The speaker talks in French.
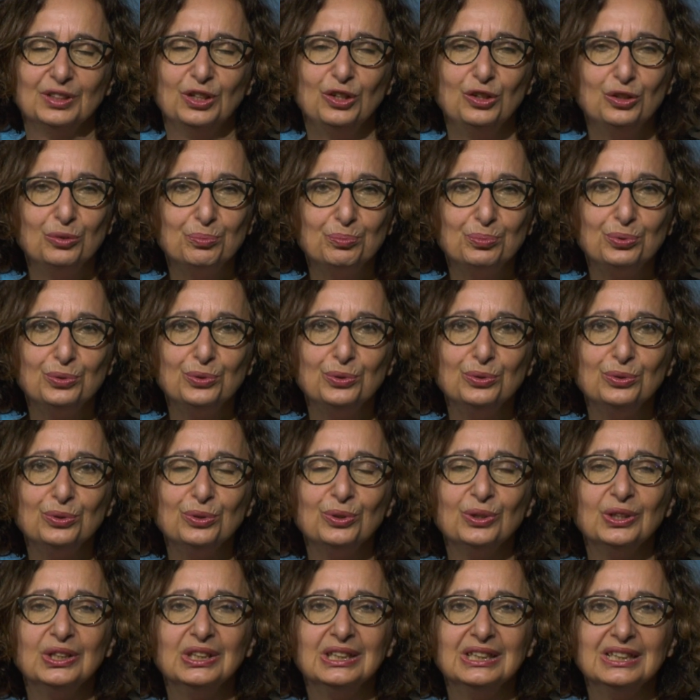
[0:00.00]
Le
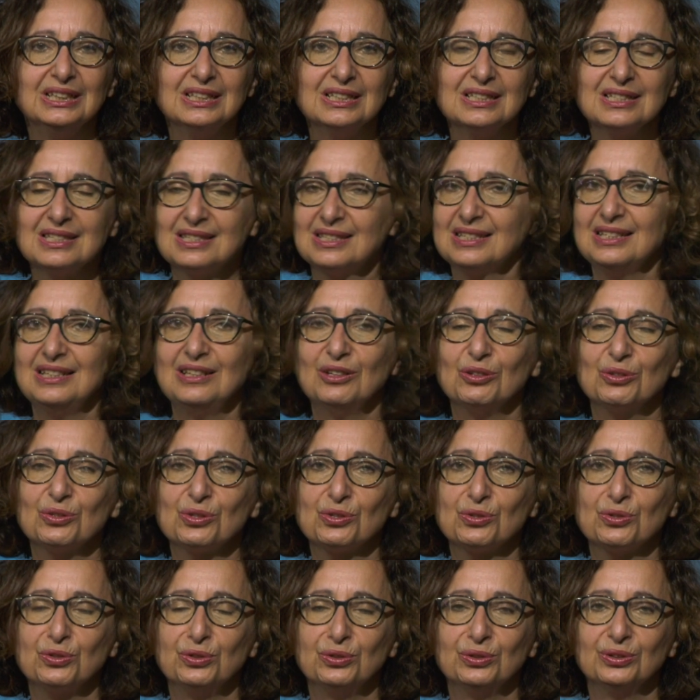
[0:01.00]
plus
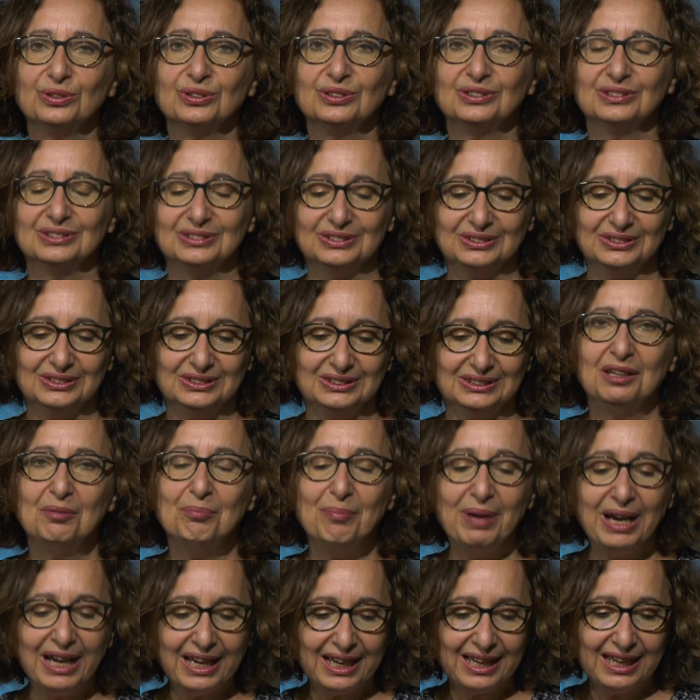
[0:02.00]
silencieux.
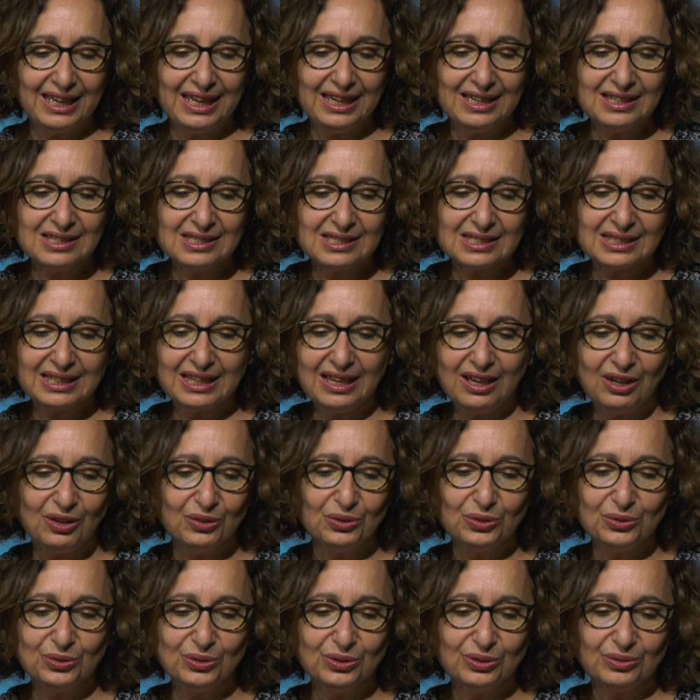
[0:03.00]
Marc 15,
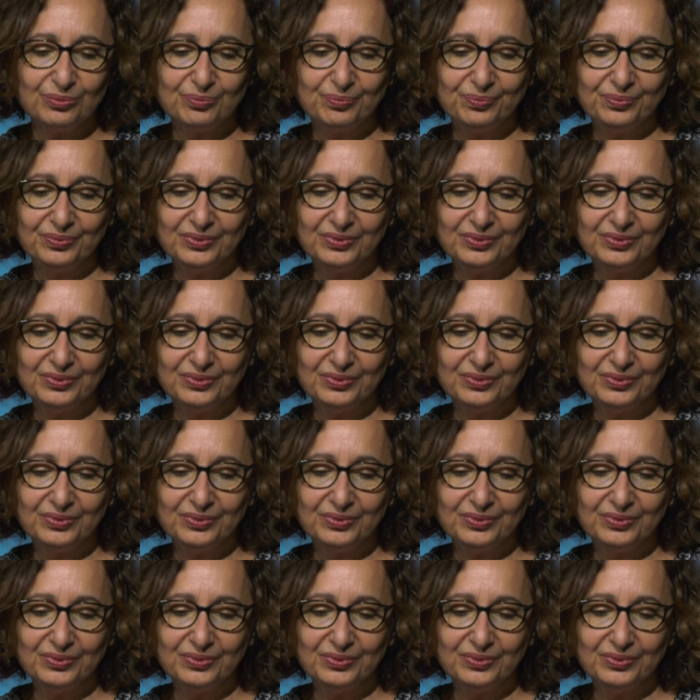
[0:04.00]
42.